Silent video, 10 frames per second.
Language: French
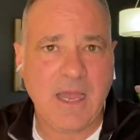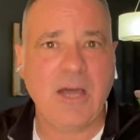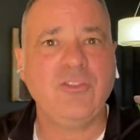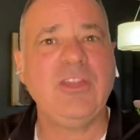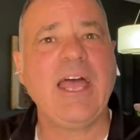
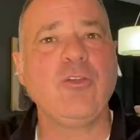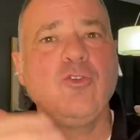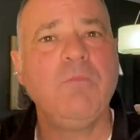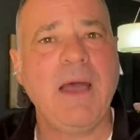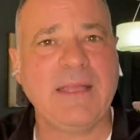En
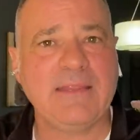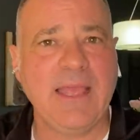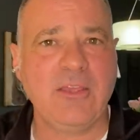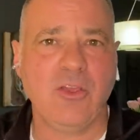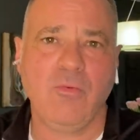
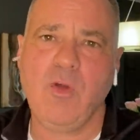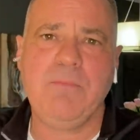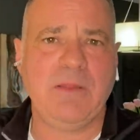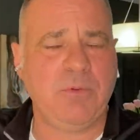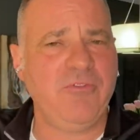argumentant que, oui,
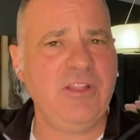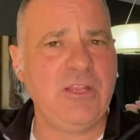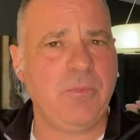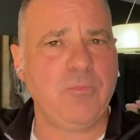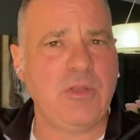mais le profil
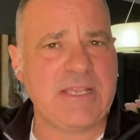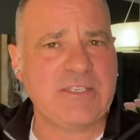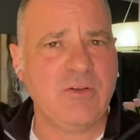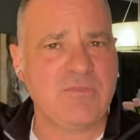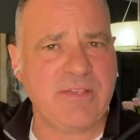de
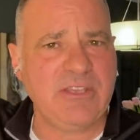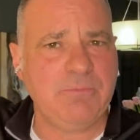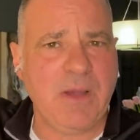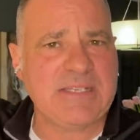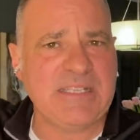population, vous avez
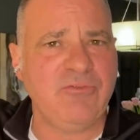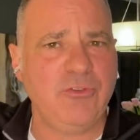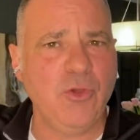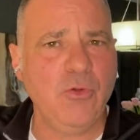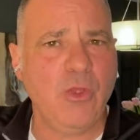pas assez de
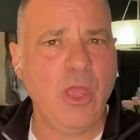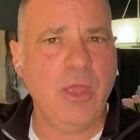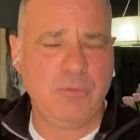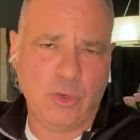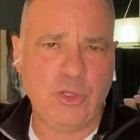vieux,
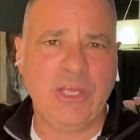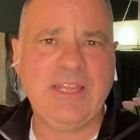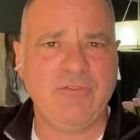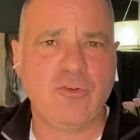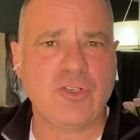puis on le
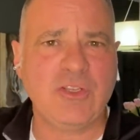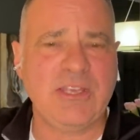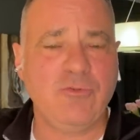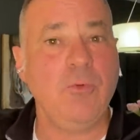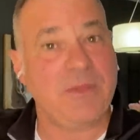donne en fonction
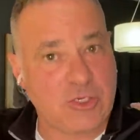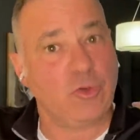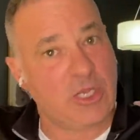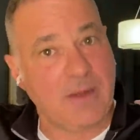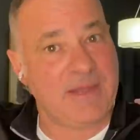des vieux parce
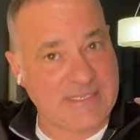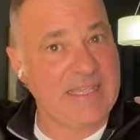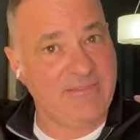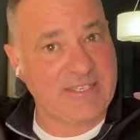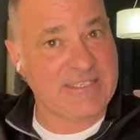qu'on a
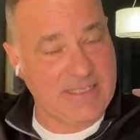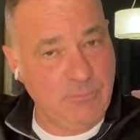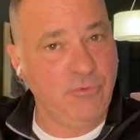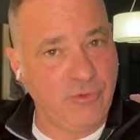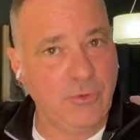commencé à vacciner
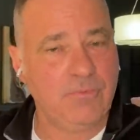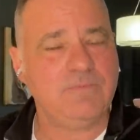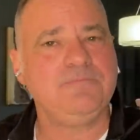plus vieux.